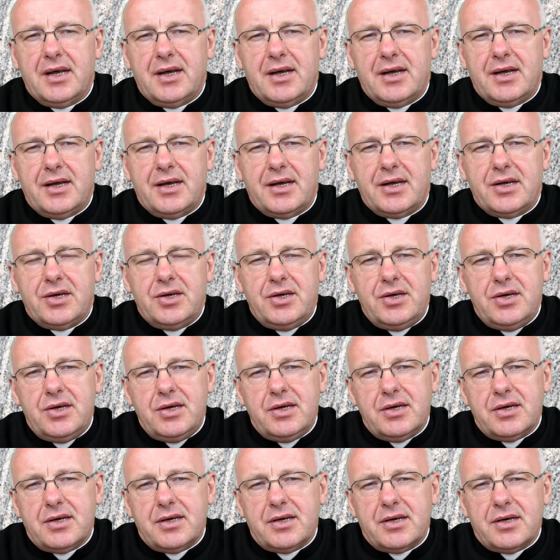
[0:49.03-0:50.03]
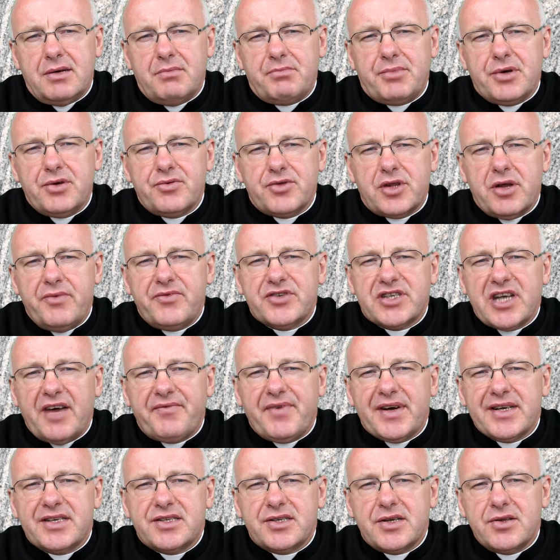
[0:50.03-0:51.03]
E, I e, był tym
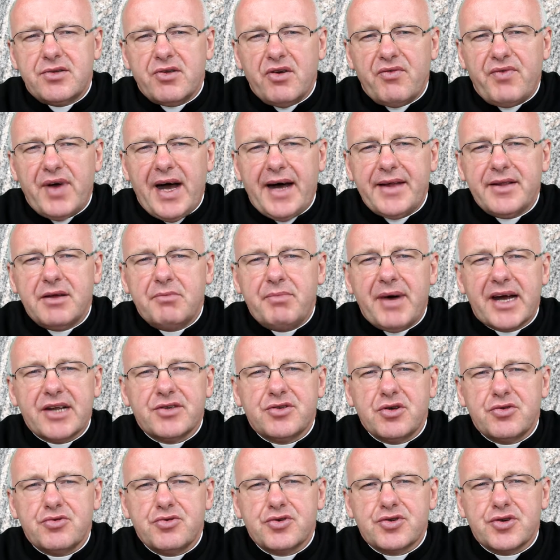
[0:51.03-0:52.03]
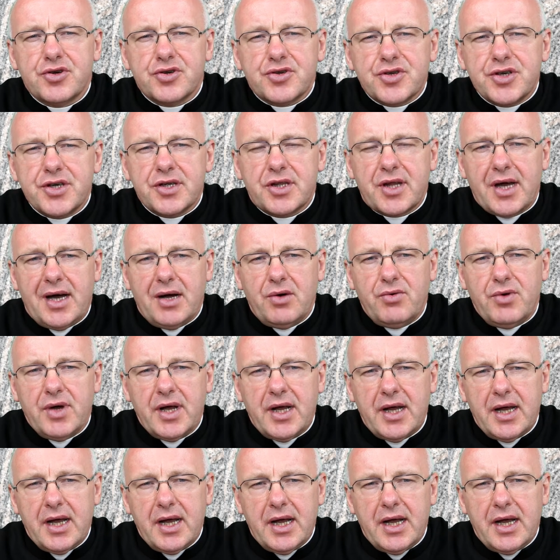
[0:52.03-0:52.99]
zafascynowany, bardzo dużo czytał,